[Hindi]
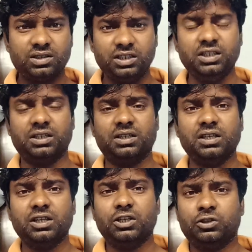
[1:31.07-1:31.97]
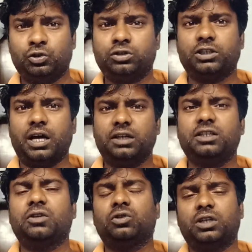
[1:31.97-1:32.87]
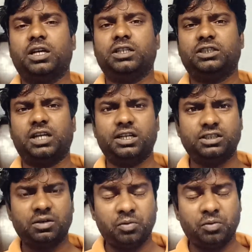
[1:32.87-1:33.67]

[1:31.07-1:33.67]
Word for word: कि जो चार्जर होता है चार्जर